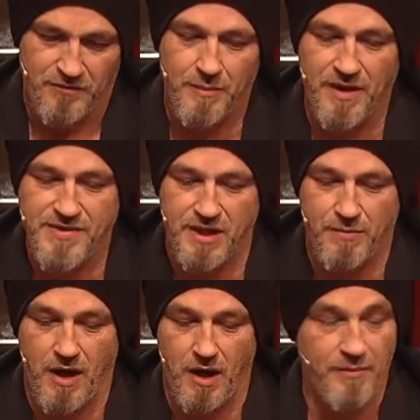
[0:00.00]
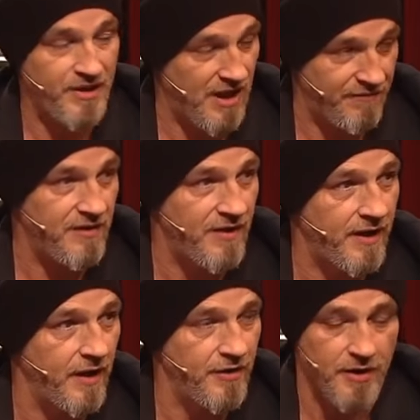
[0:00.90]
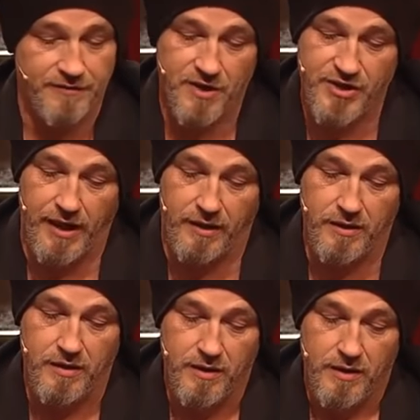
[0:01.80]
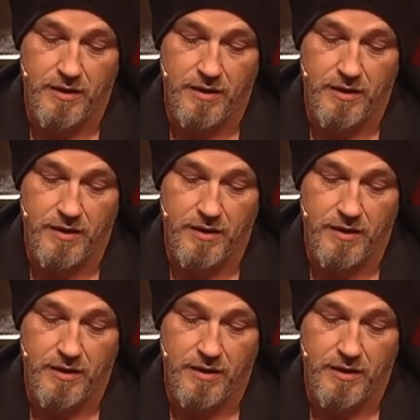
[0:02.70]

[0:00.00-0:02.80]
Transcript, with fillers: und wenn man sich mal mit Kaffee wach hält auf der Strecke,